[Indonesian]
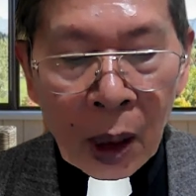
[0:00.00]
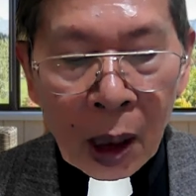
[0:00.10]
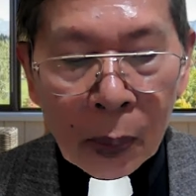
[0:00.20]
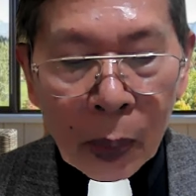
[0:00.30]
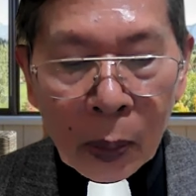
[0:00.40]

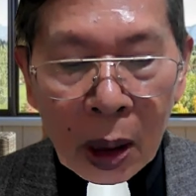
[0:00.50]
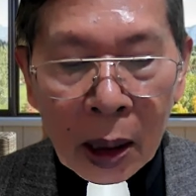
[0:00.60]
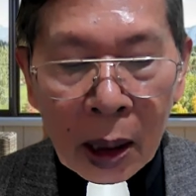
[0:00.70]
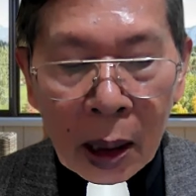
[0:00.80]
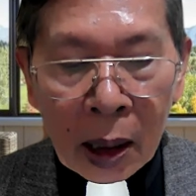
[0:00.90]

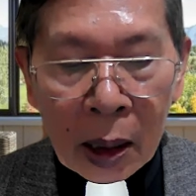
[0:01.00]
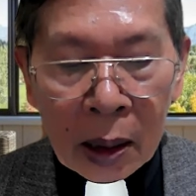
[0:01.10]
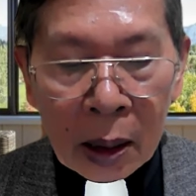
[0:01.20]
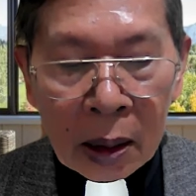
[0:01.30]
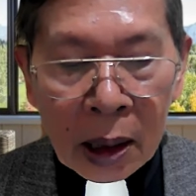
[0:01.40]
Apabila
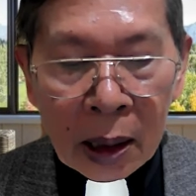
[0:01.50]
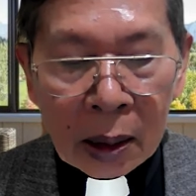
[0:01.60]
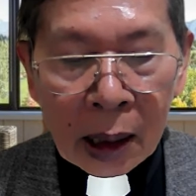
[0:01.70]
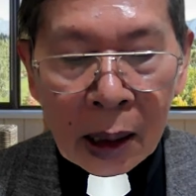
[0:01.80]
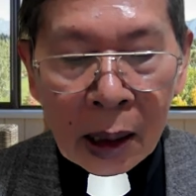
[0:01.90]
di
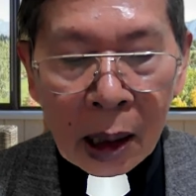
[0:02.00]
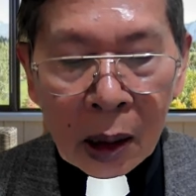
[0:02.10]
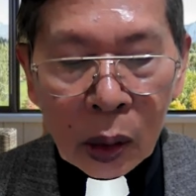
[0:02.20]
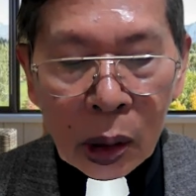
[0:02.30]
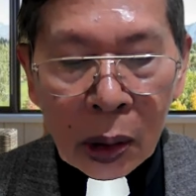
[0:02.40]
antara
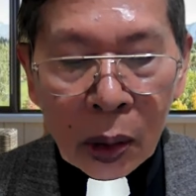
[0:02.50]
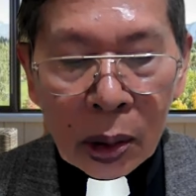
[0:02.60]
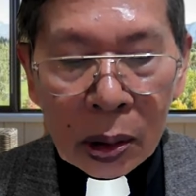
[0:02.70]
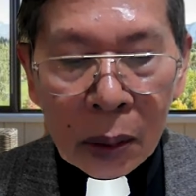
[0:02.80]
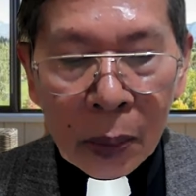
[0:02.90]

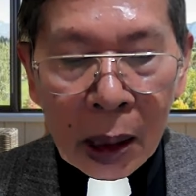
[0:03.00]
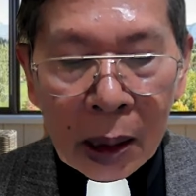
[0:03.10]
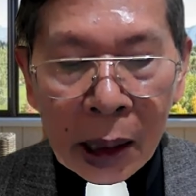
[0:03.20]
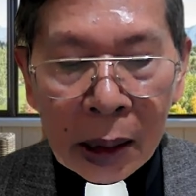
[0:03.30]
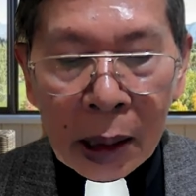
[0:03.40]
anggota-anggota
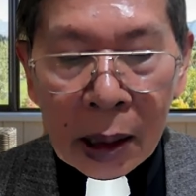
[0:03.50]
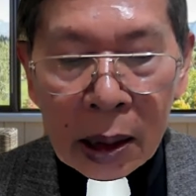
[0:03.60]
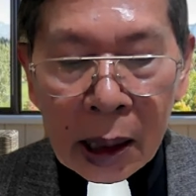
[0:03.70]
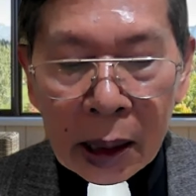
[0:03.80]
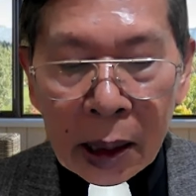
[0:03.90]
jemaat ada yang
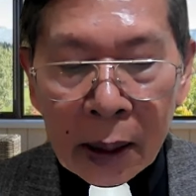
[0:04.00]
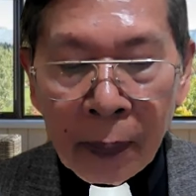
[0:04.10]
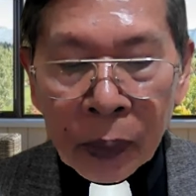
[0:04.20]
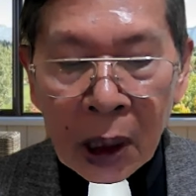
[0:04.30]
sakit,